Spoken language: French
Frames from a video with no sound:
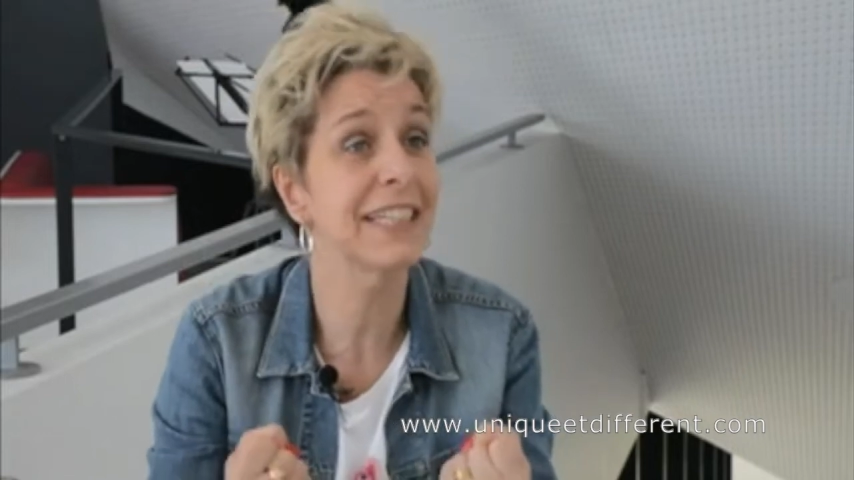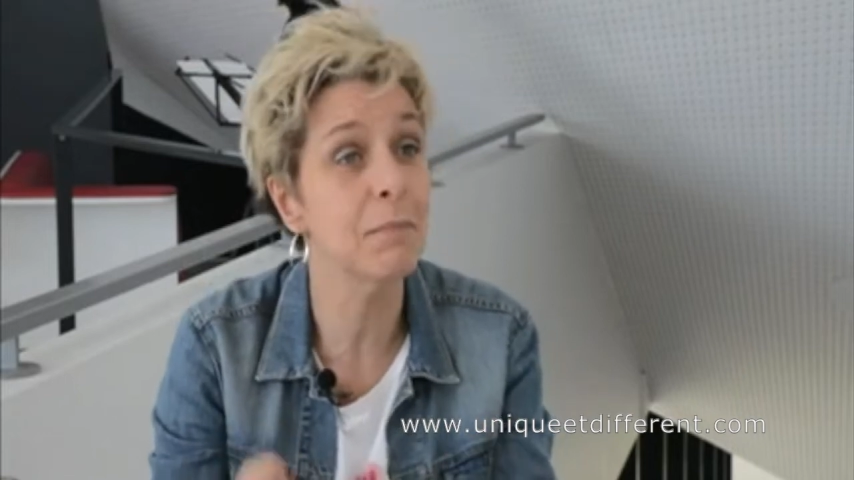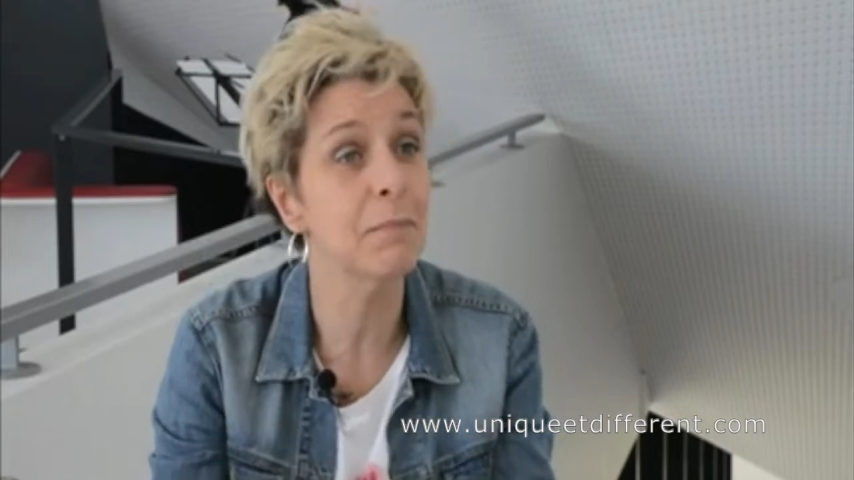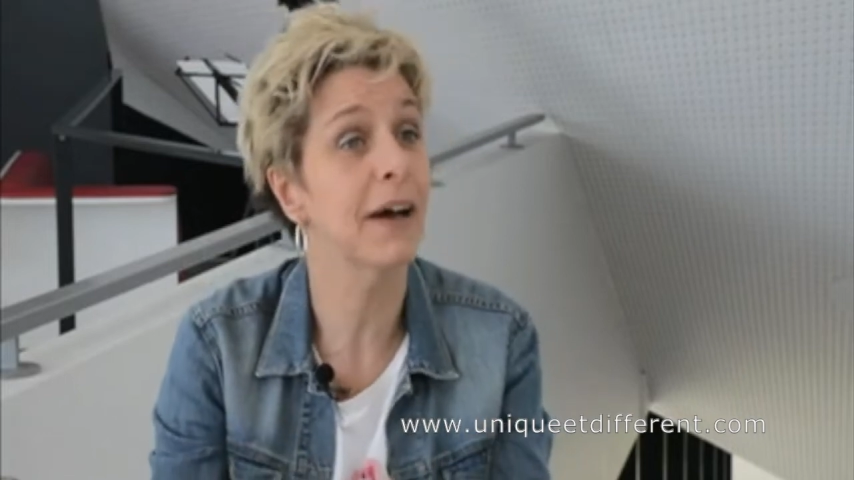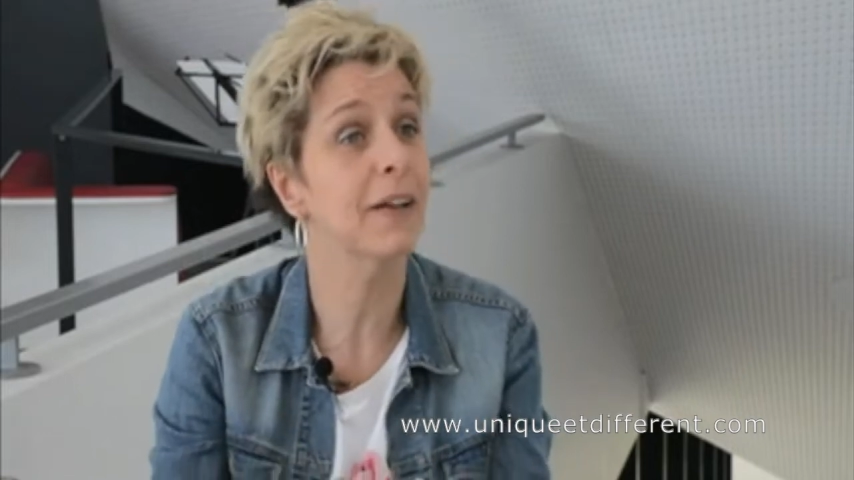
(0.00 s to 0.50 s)
n'est
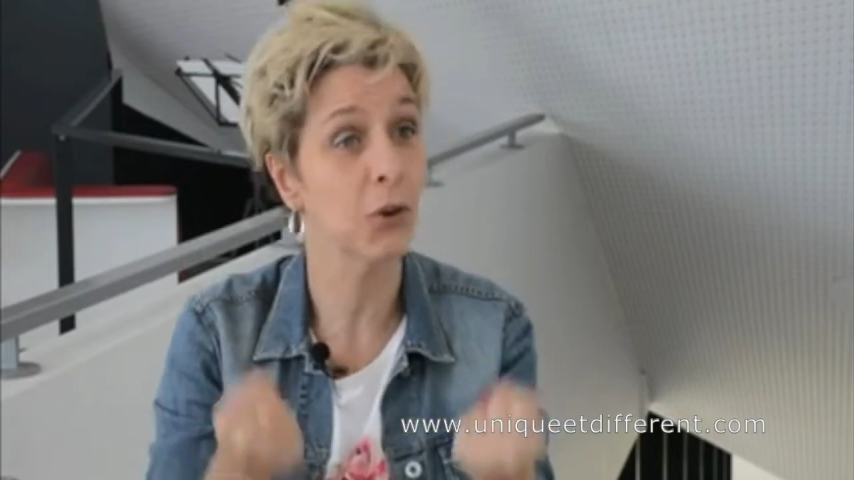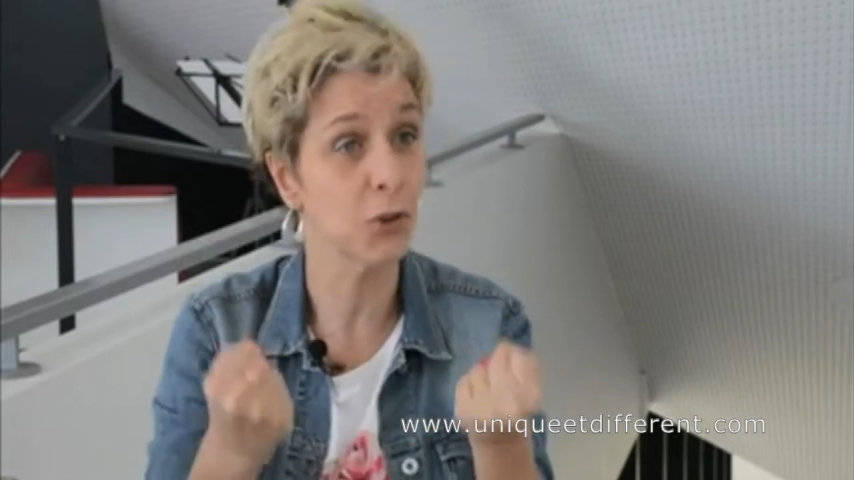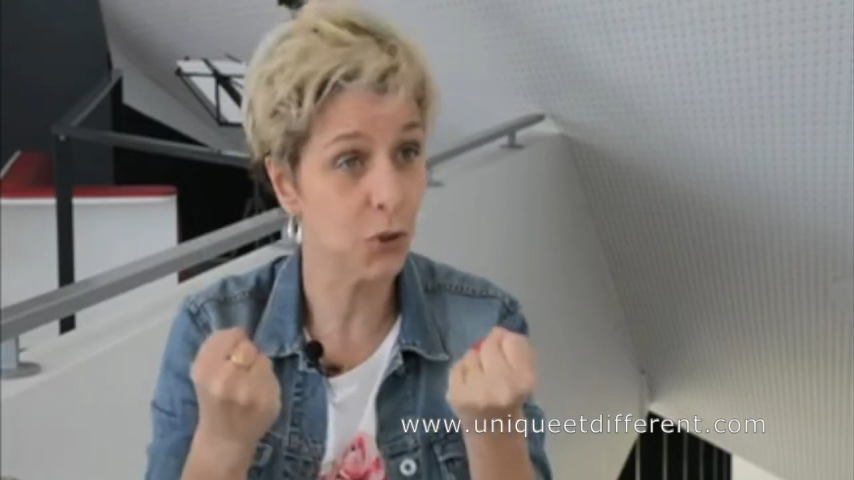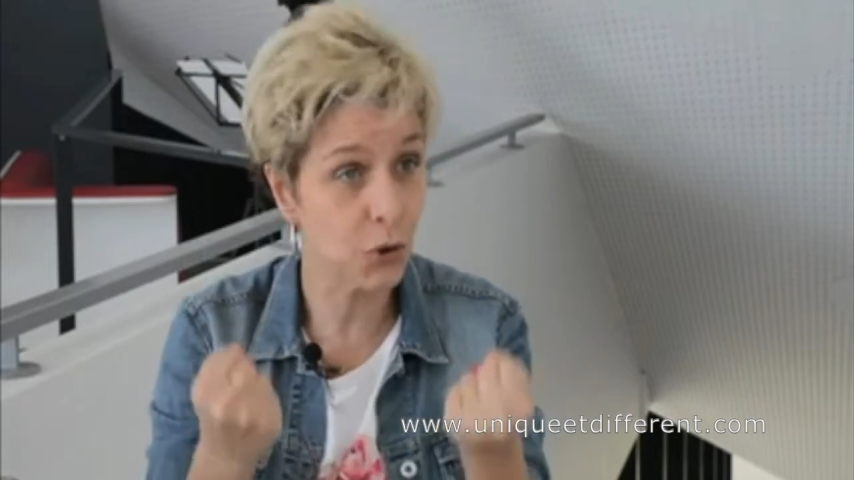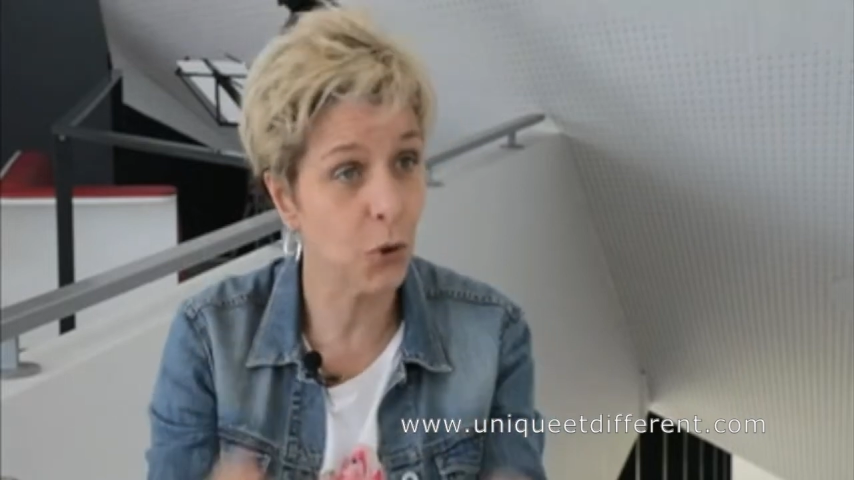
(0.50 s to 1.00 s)
pas dans
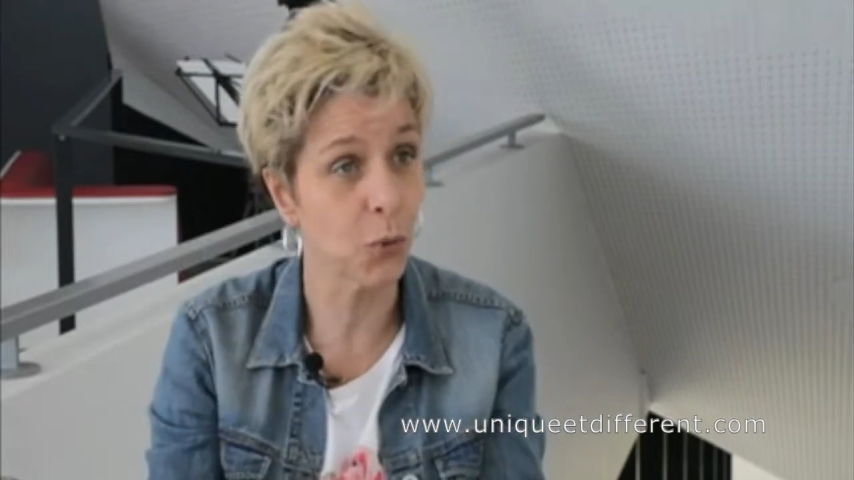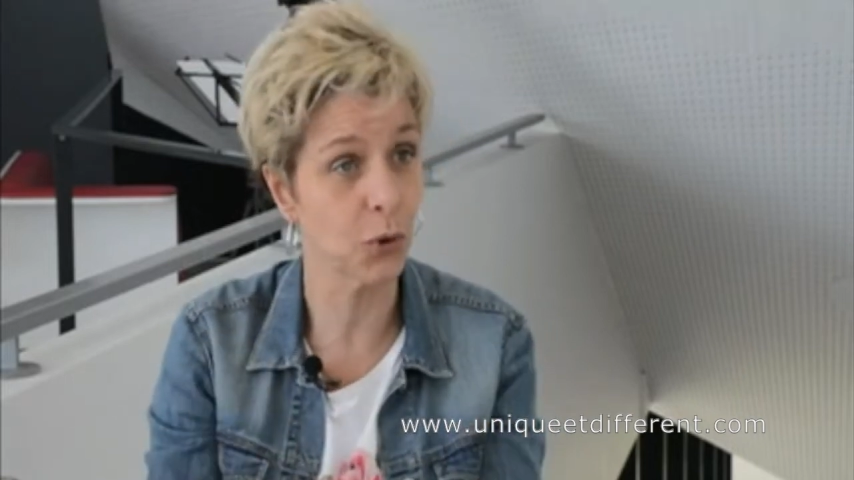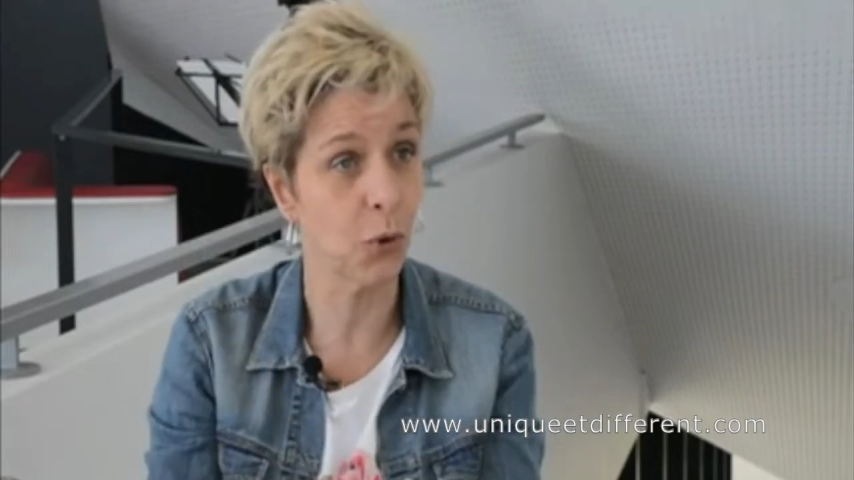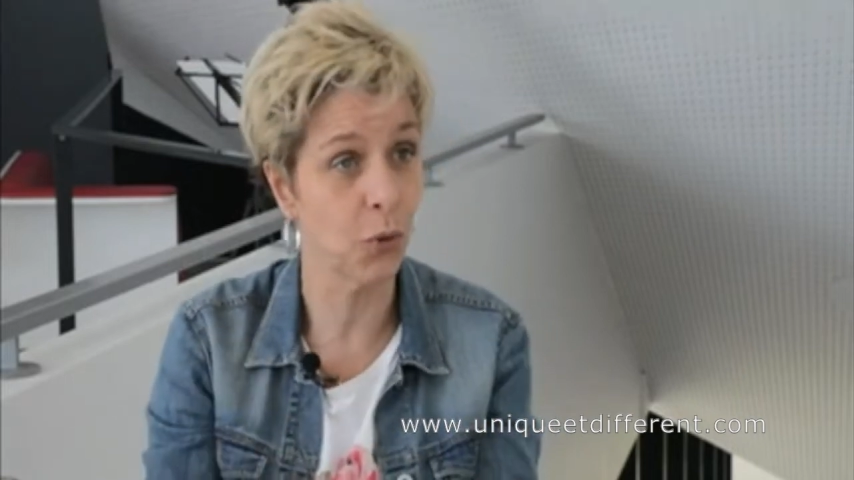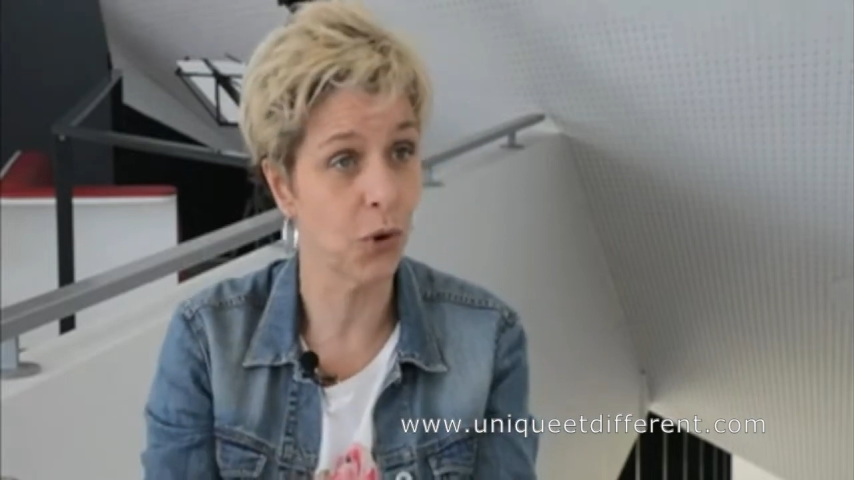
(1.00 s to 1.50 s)
notre
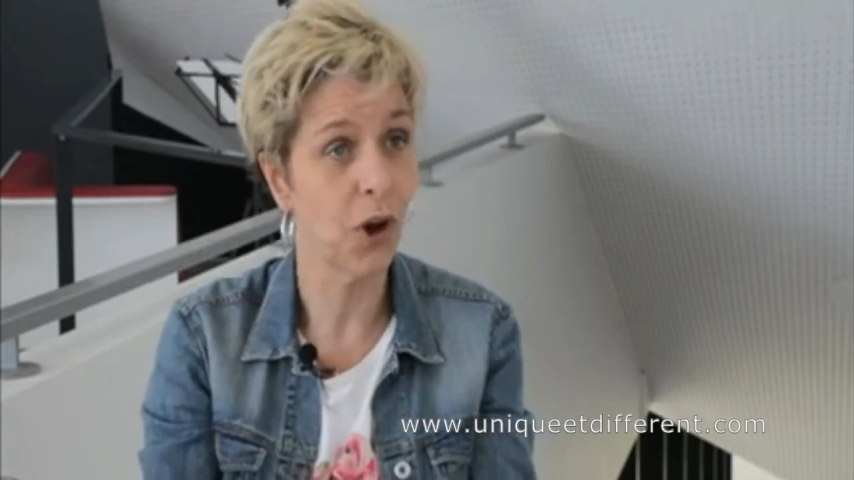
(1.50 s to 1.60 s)
contrôle.